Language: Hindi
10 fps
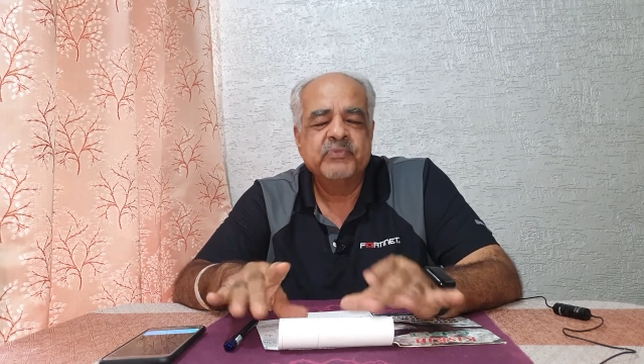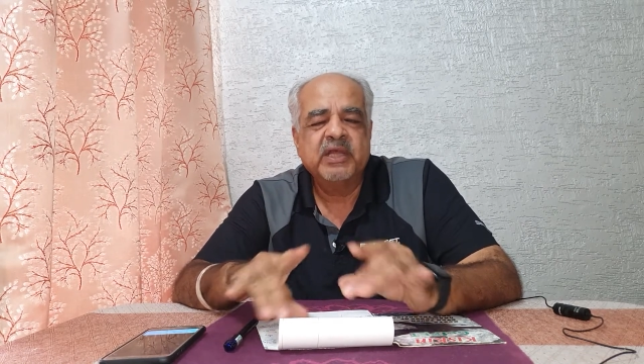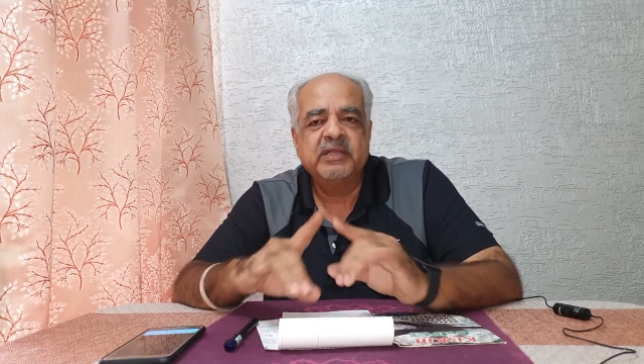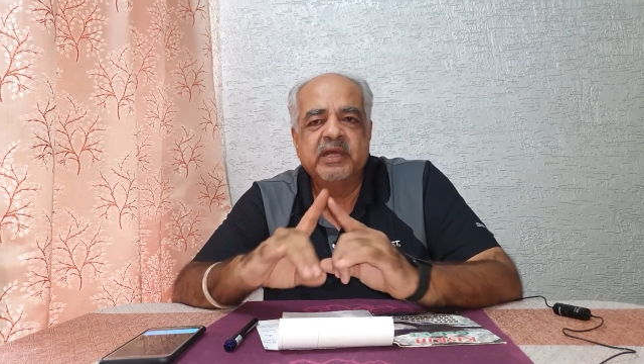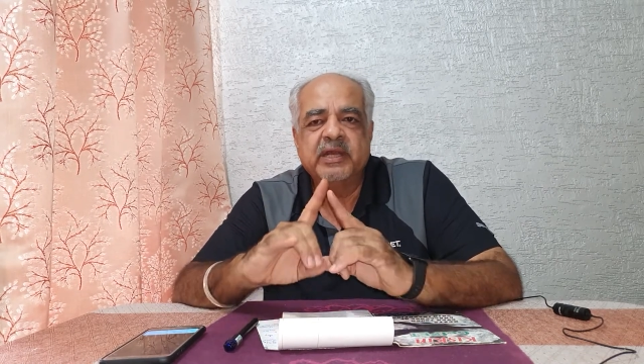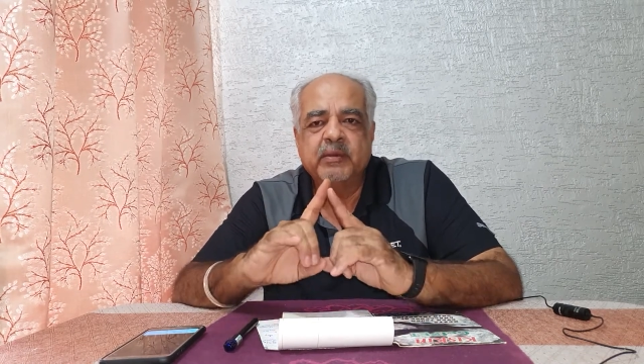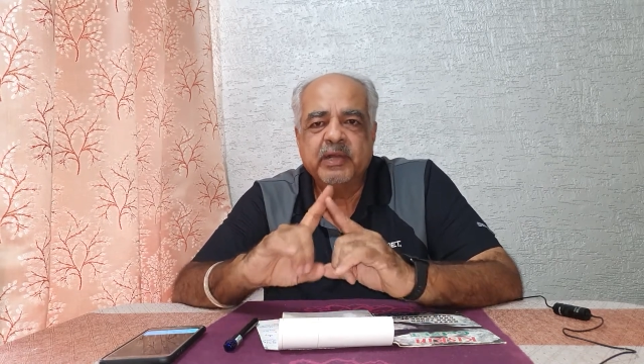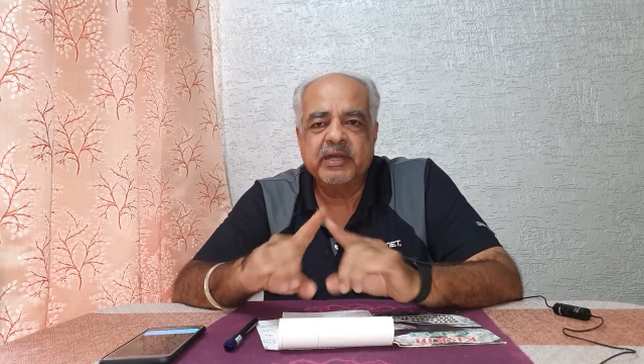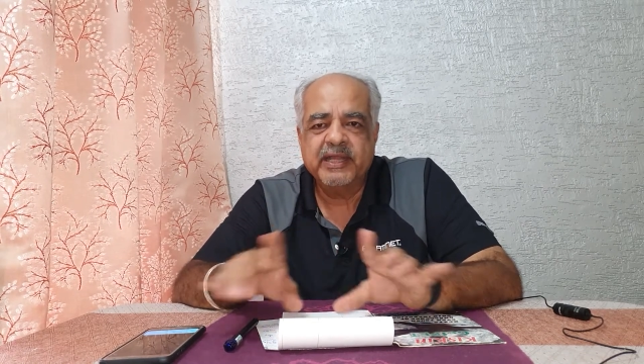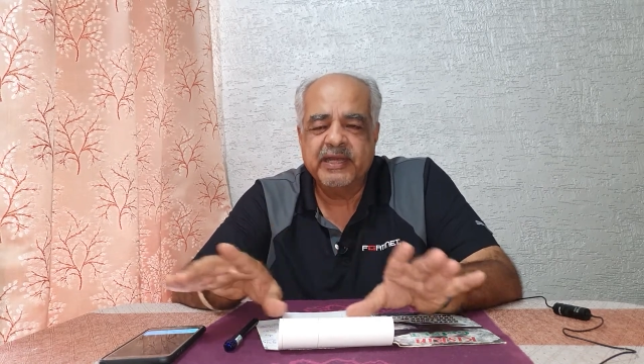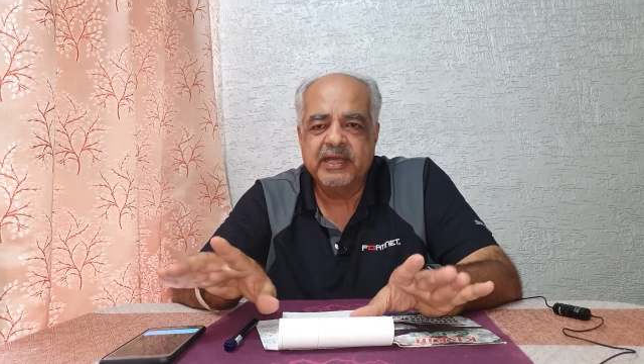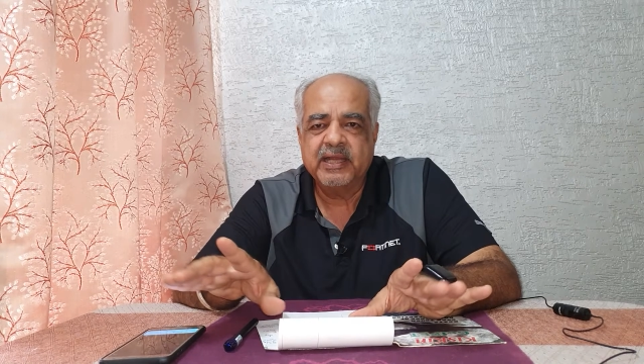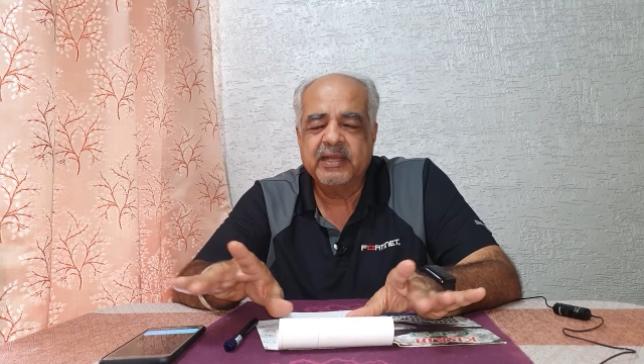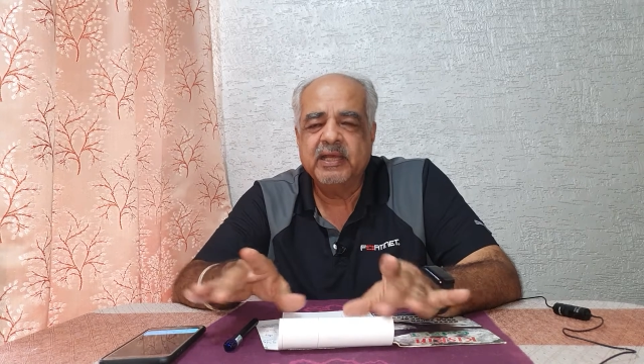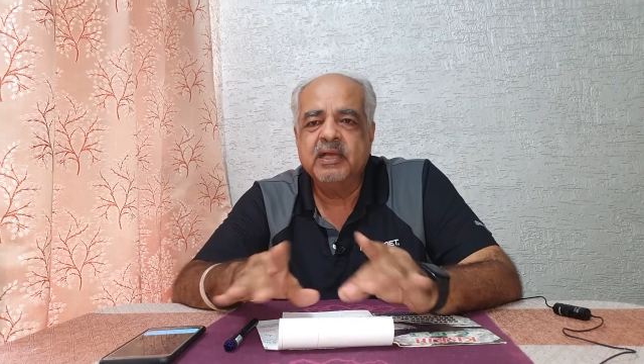अंदर नमक नहीं
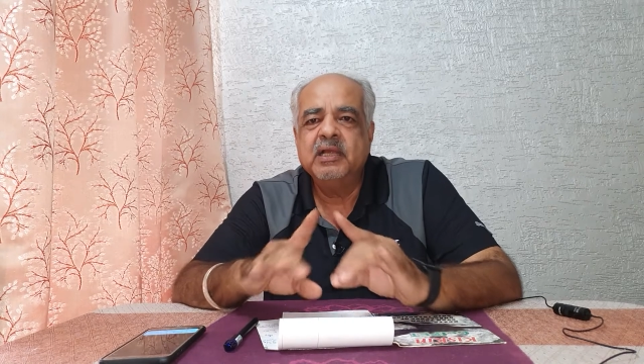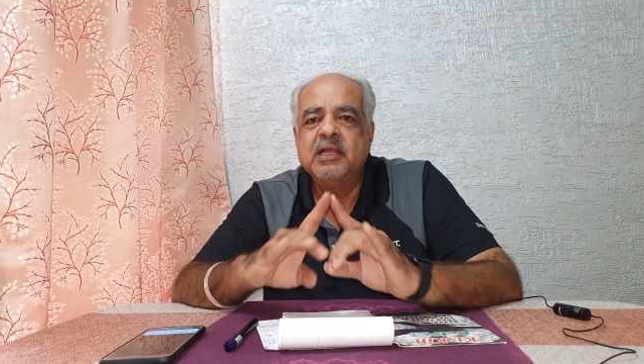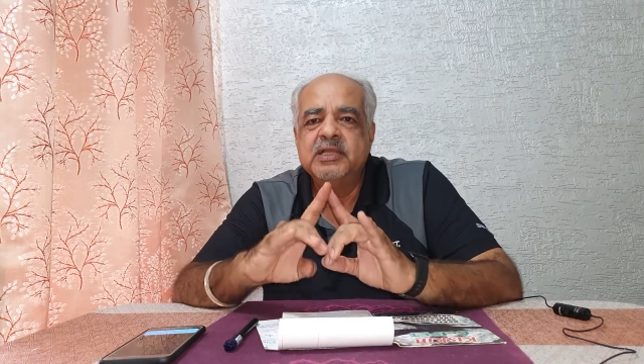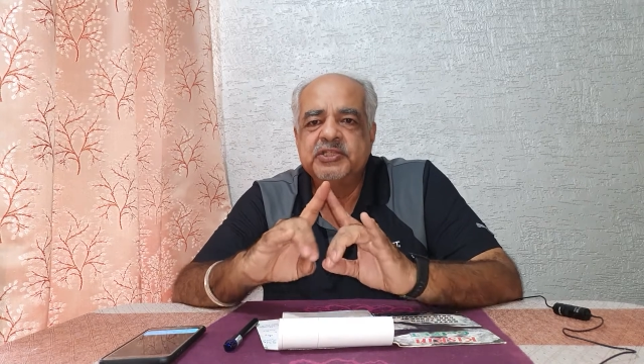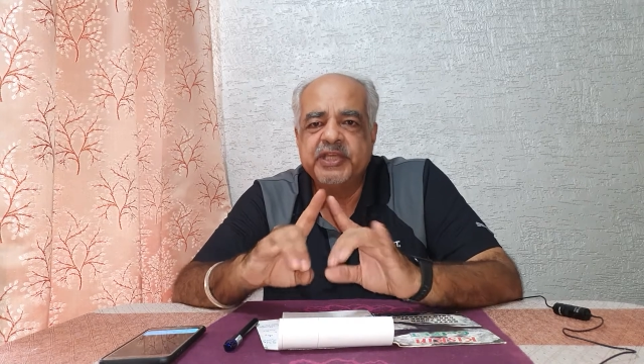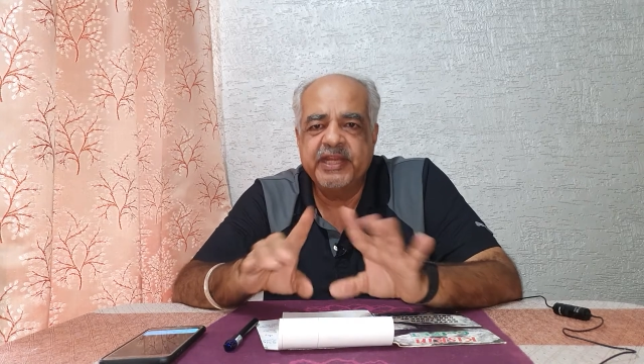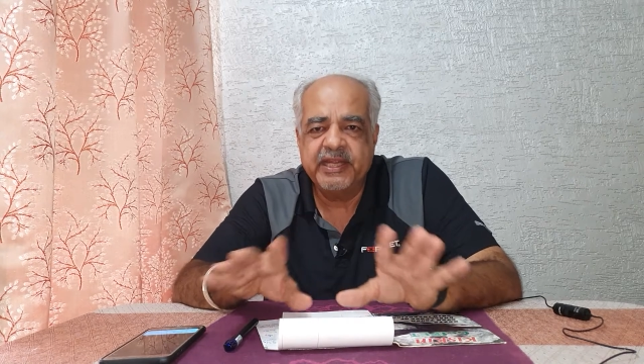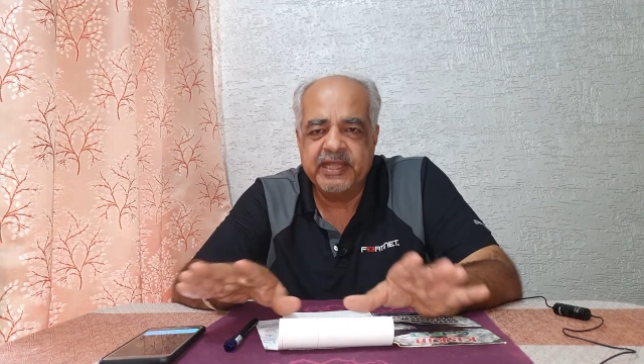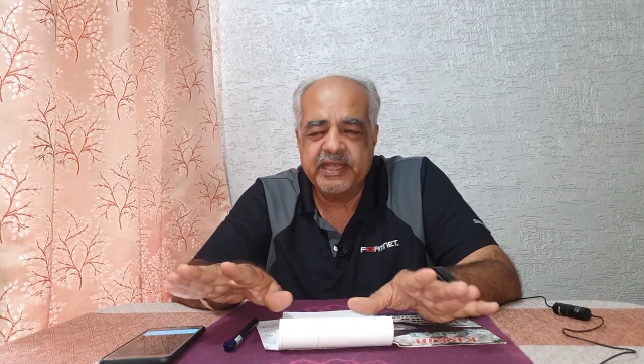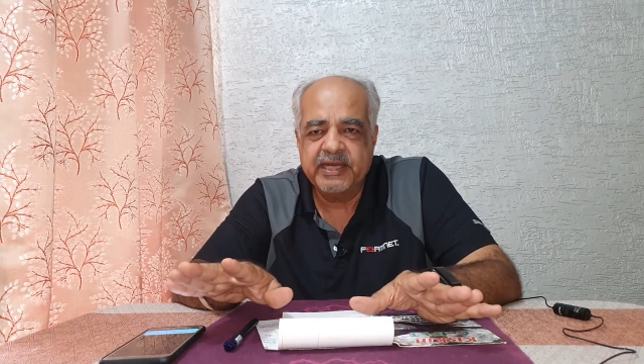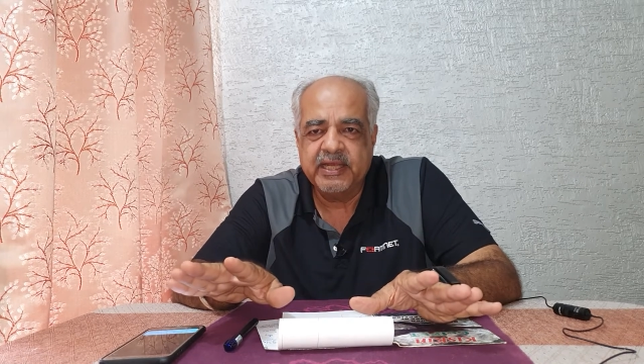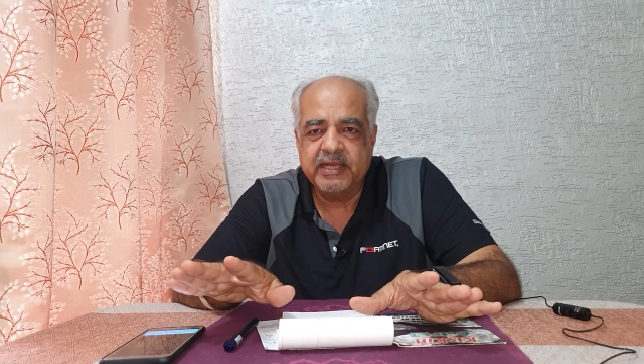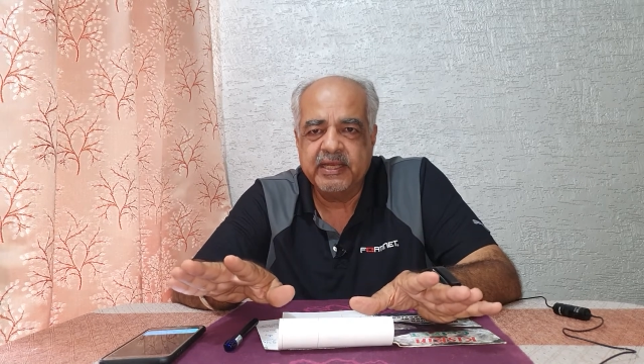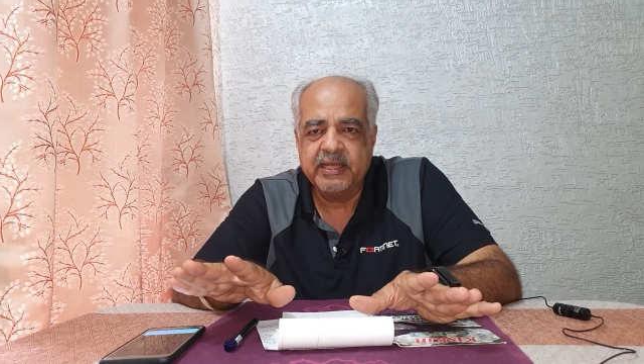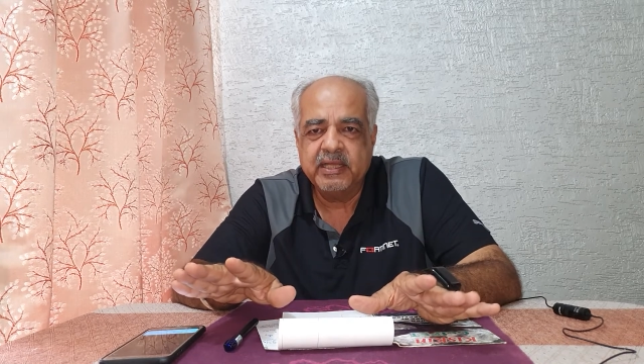डालना चीनी नहीं
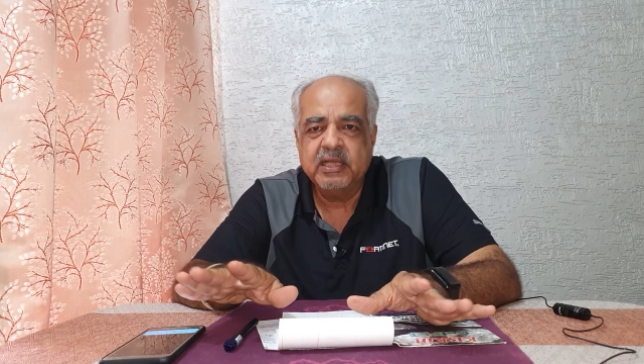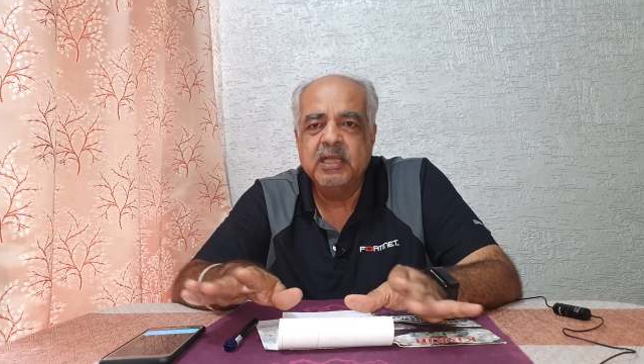डालना